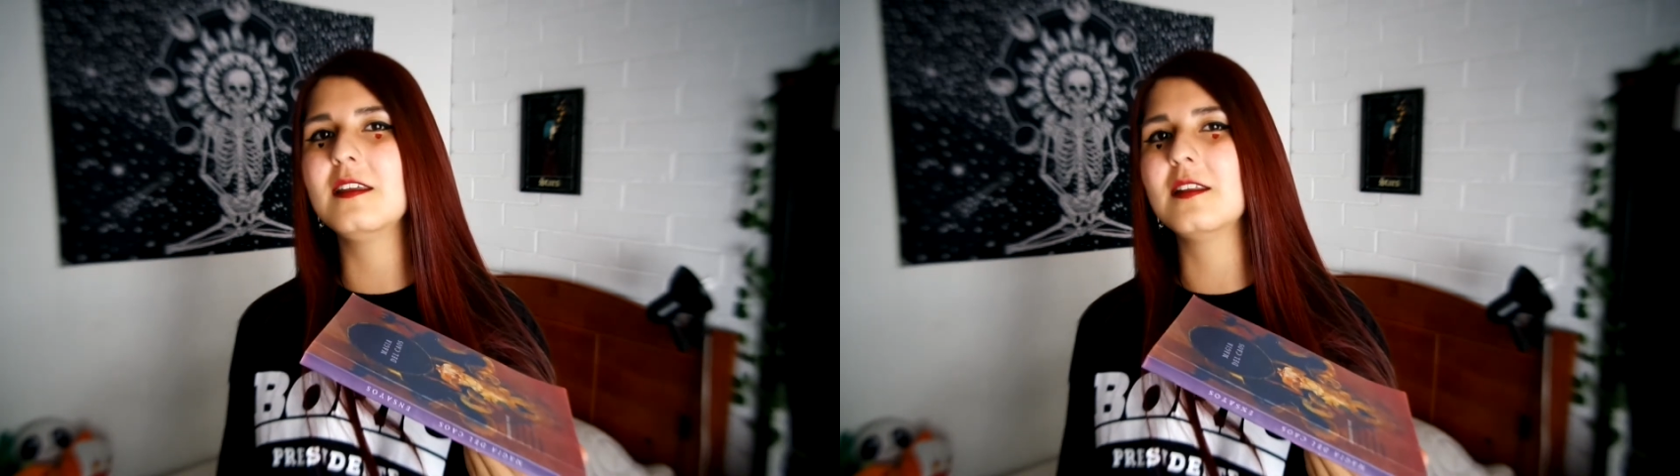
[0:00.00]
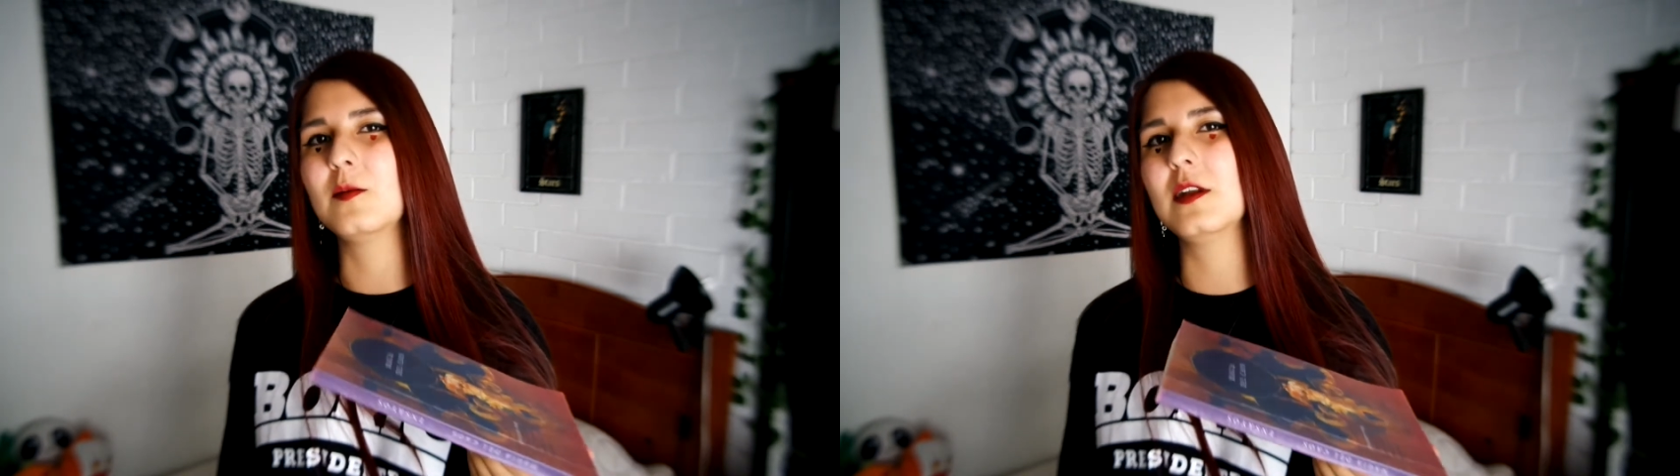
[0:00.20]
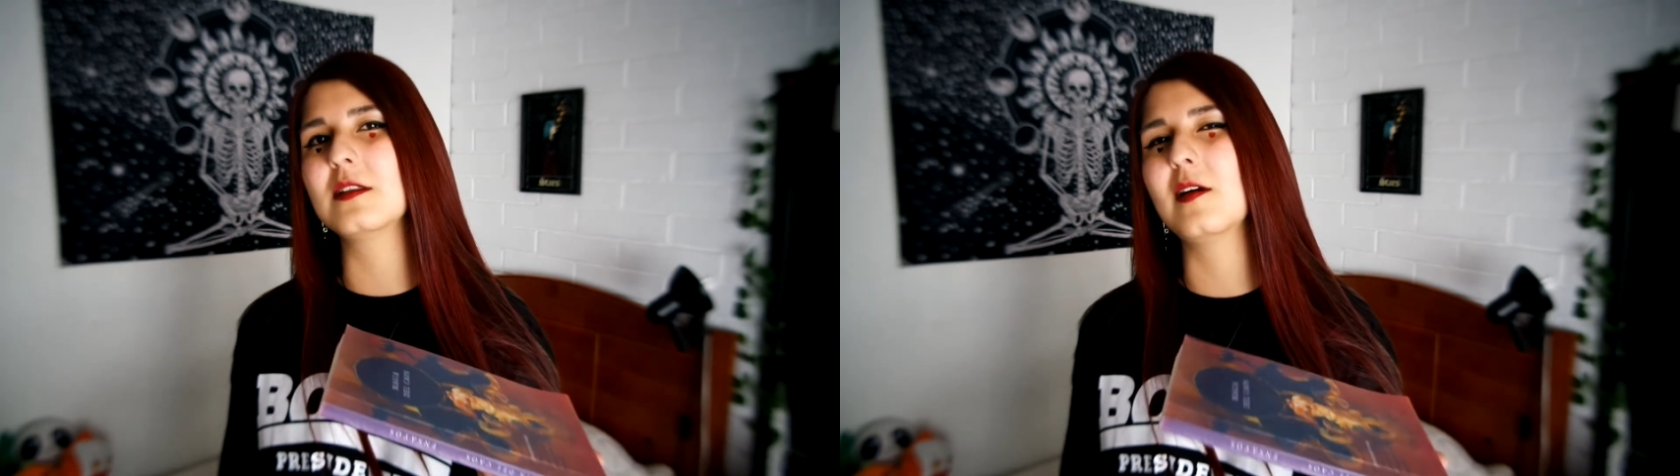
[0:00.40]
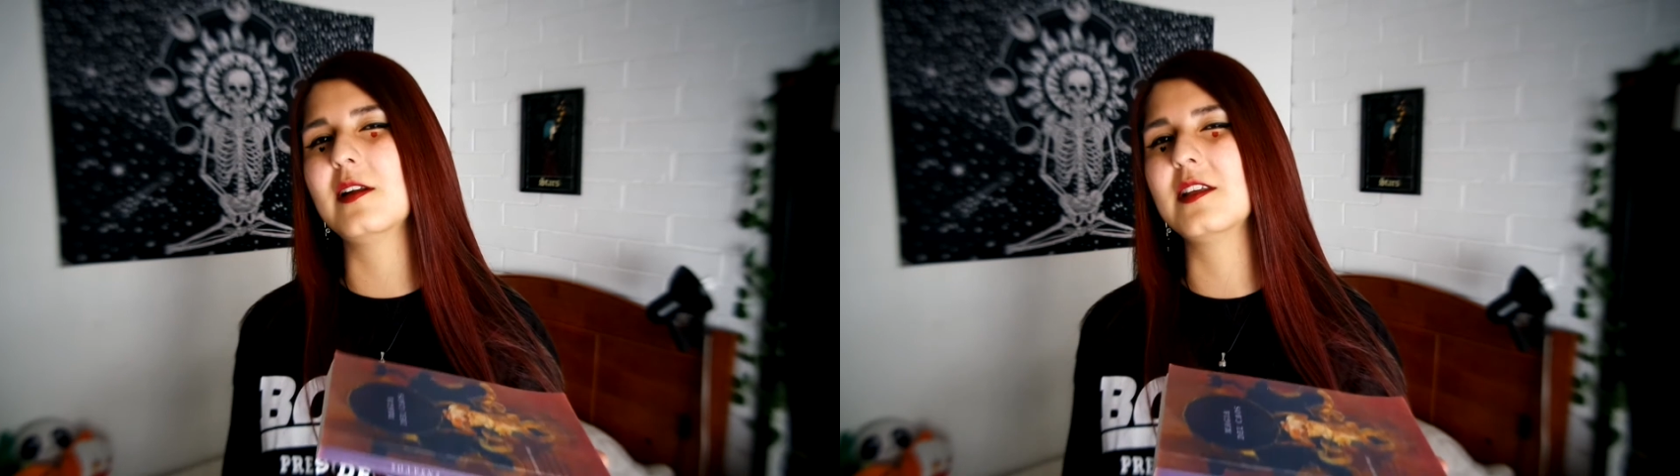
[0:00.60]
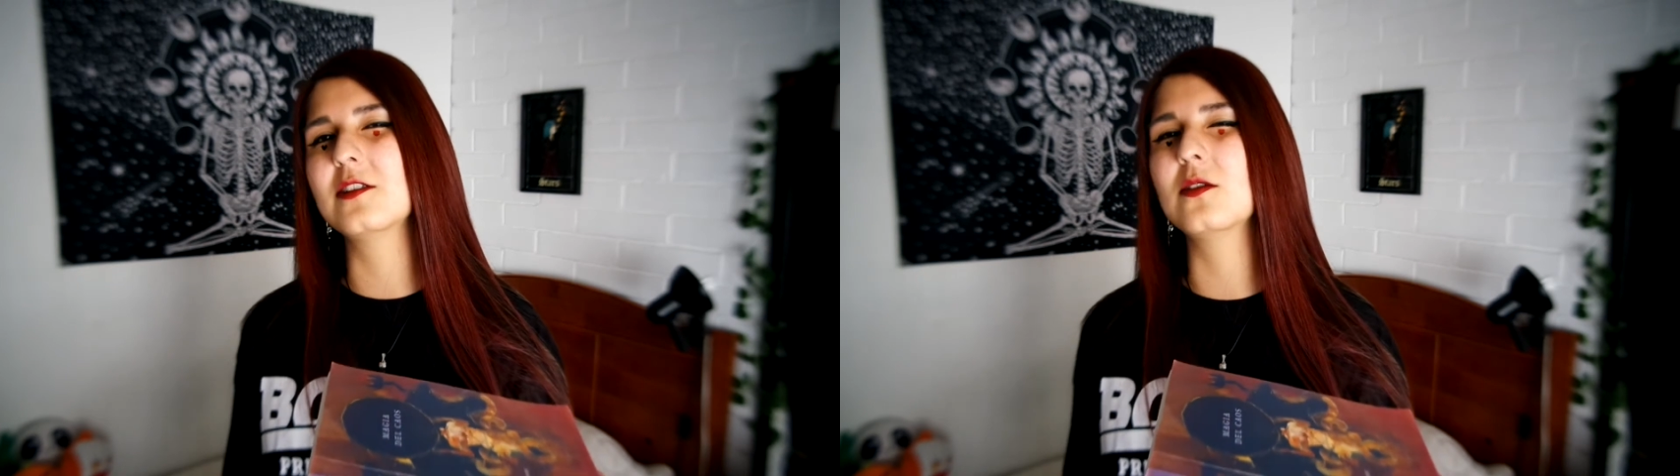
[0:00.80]
y también estaba
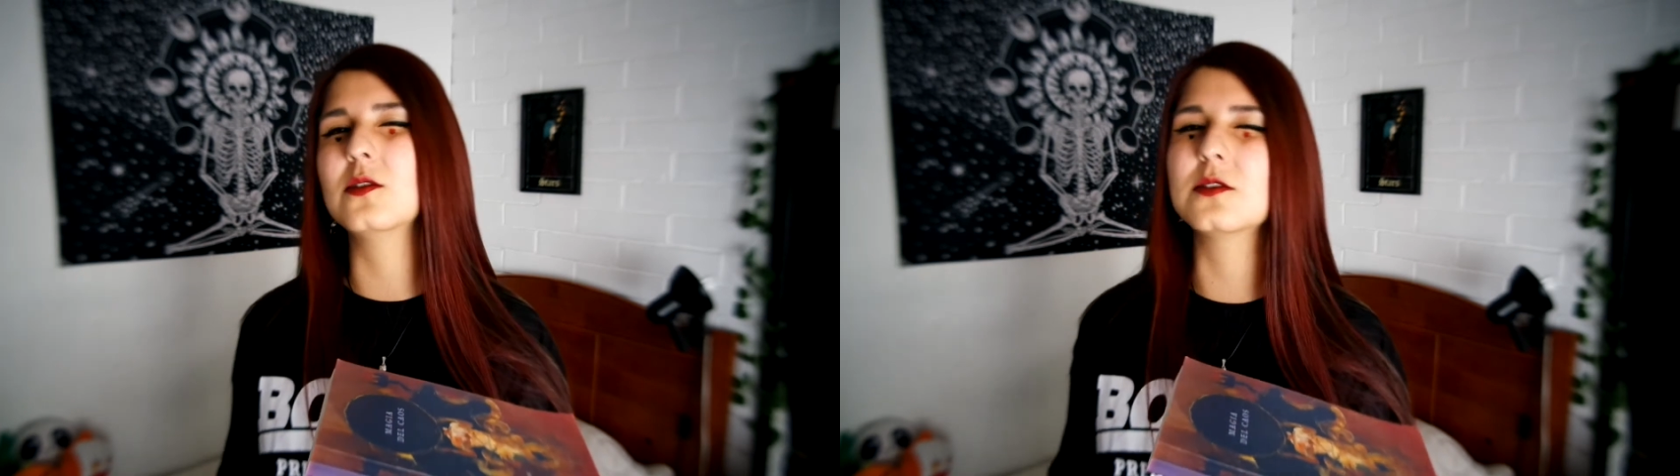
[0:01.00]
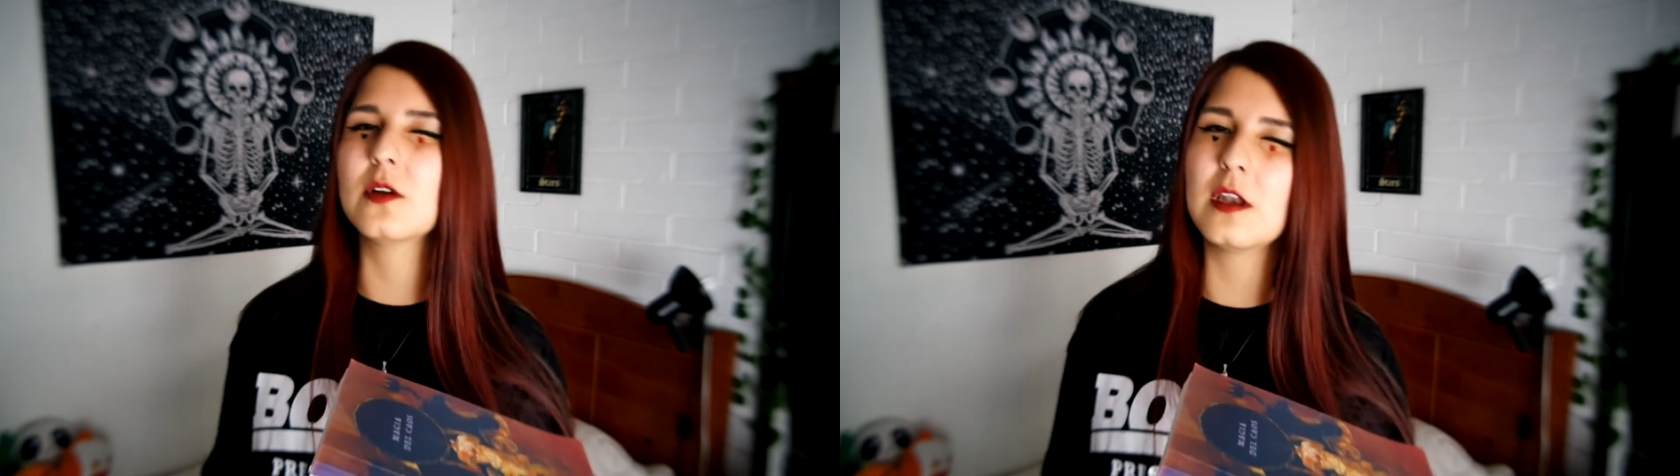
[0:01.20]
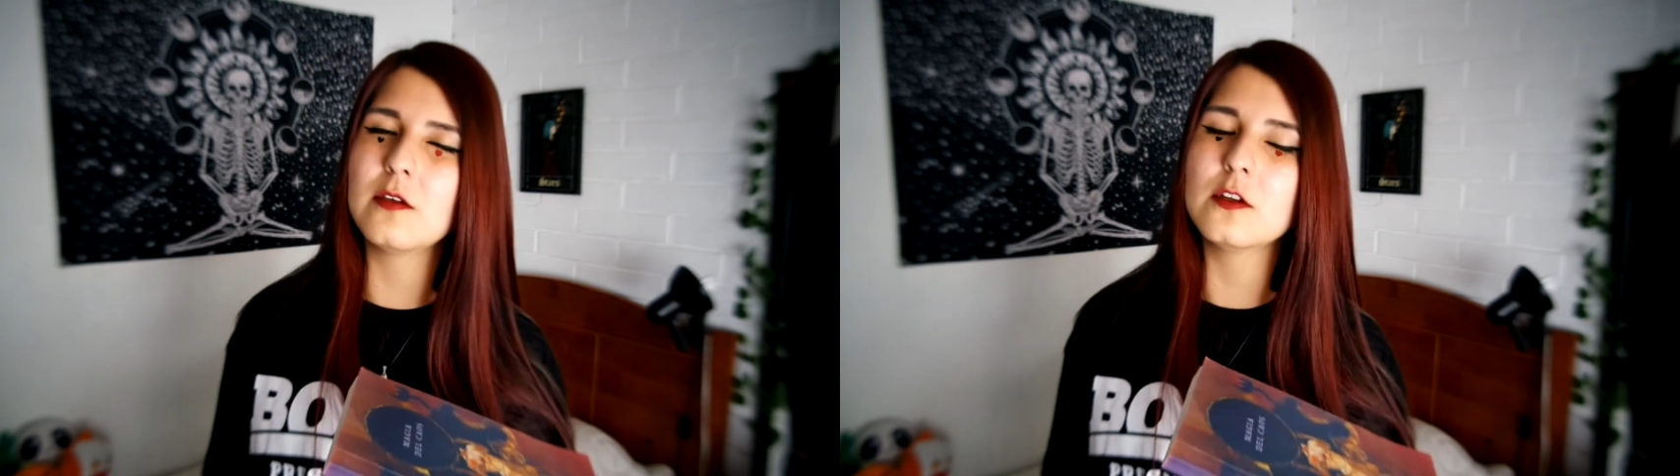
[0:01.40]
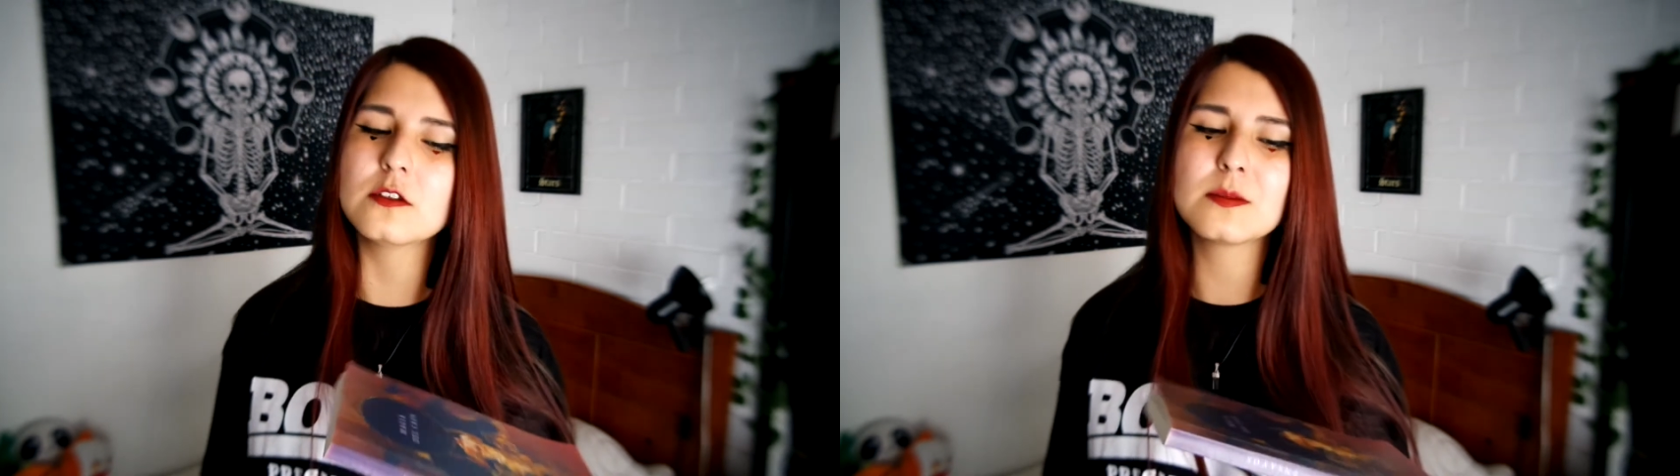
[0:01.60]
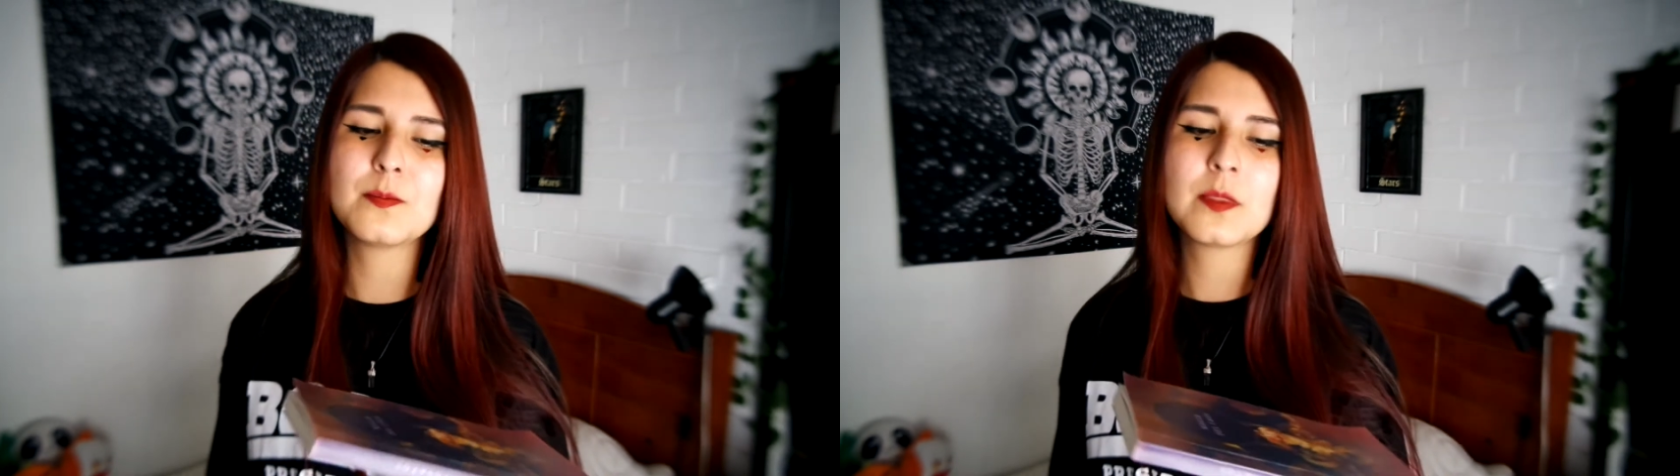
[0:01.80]
leyendo otros libros.